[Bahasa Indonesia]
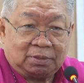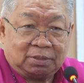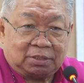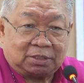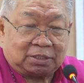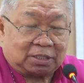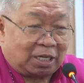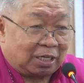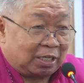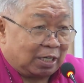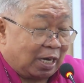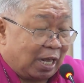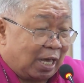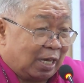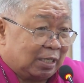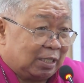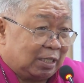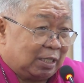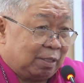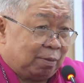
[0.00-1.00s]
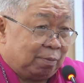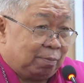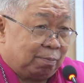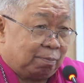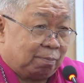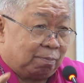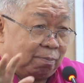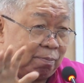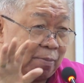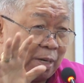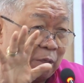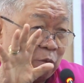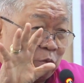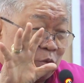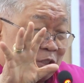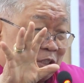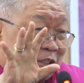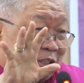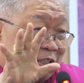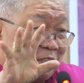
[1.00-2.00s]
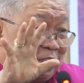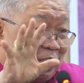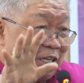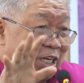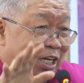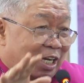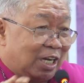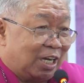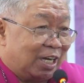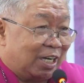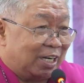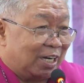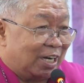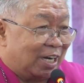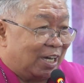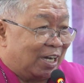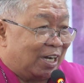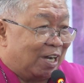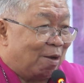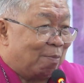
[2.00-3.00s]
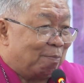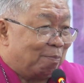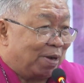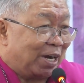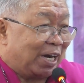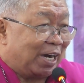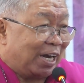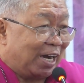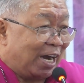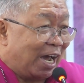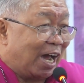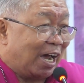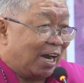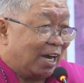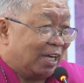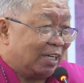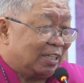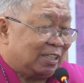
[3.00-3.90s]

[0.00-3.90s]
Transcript: Sekali lagi, manusia adalah gambaran Allah.